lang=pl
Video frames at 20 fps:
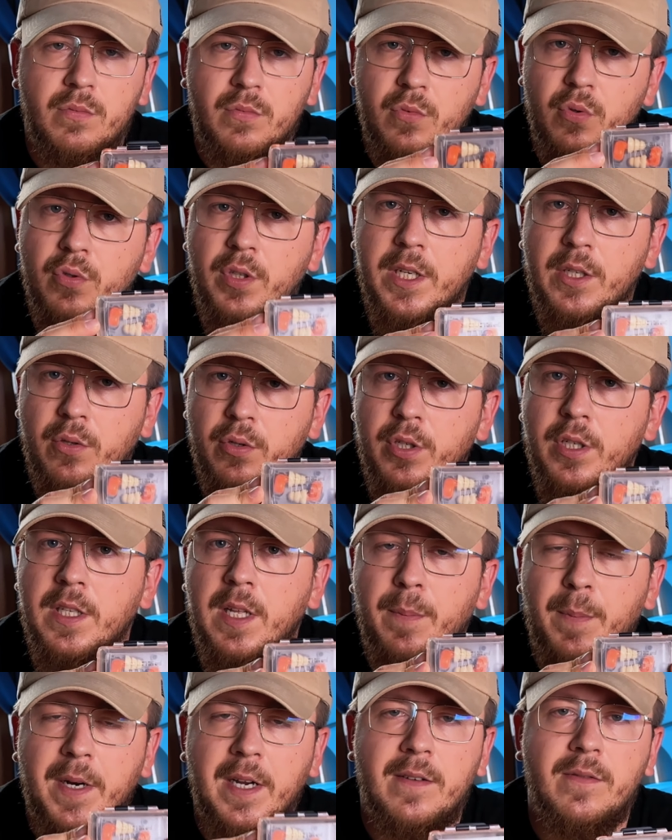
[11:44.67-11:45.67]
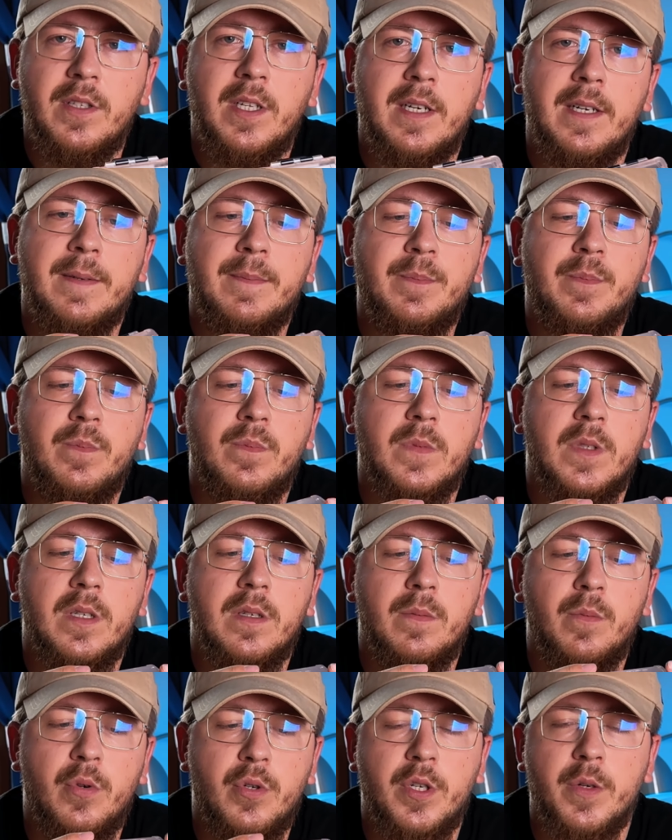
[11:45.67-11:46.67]
Tutaj to się naprawdę
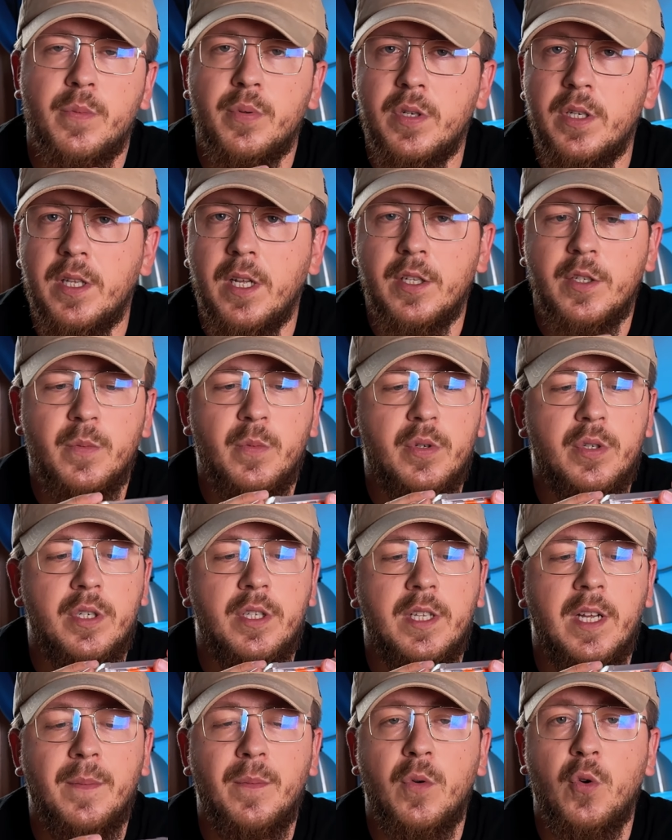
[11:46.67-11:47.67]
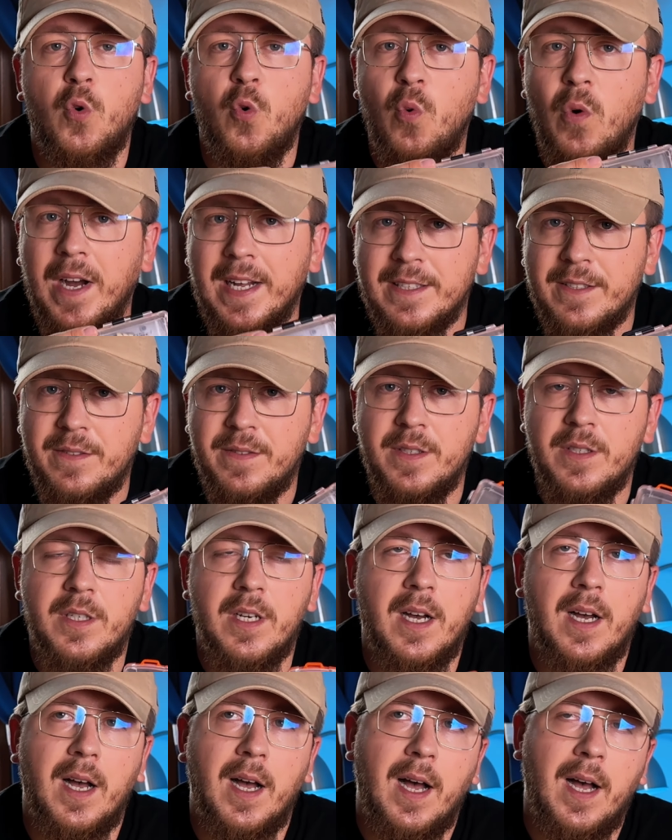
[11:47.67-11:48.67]
mm, może przydać, może nam
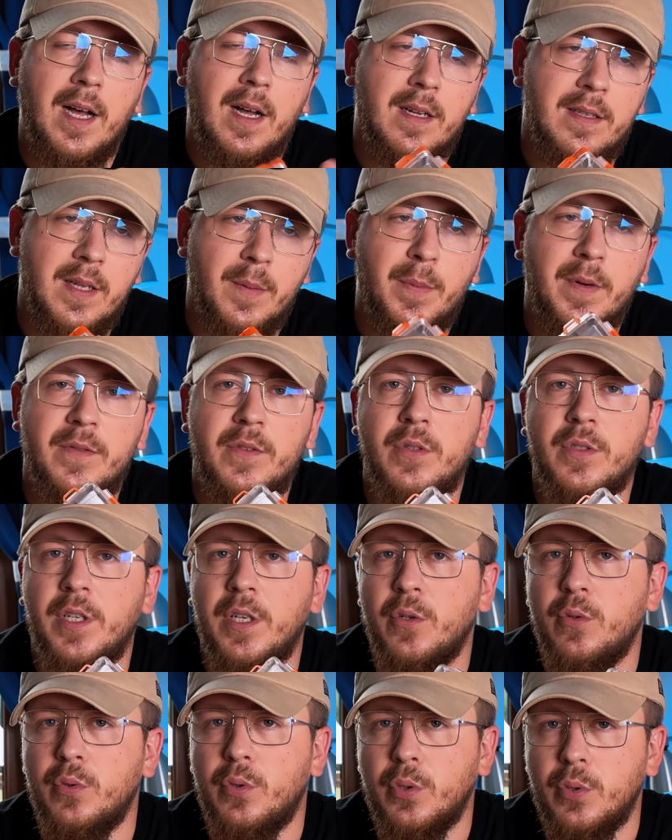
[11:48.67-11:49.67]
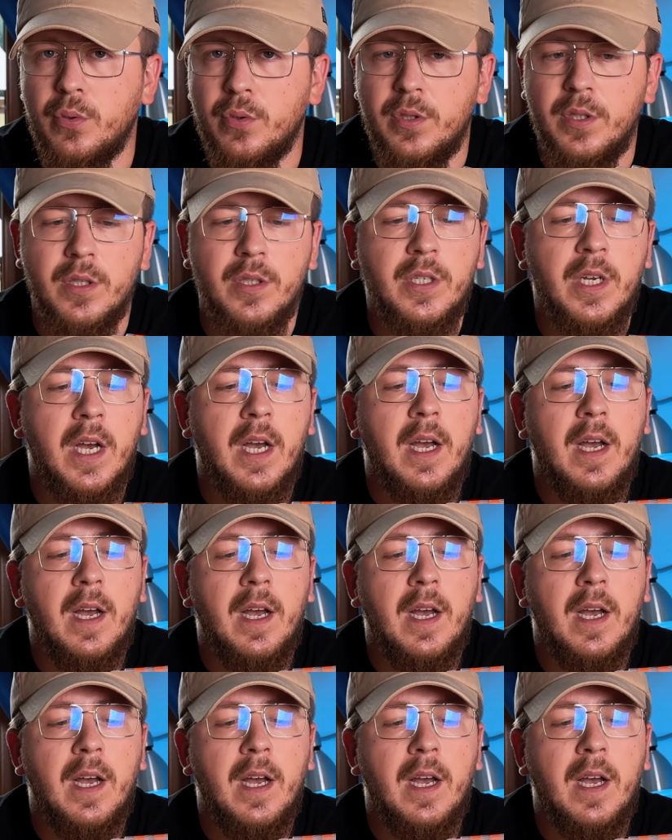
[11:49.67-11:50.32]
ułatwić, a na pewno nie utrudnić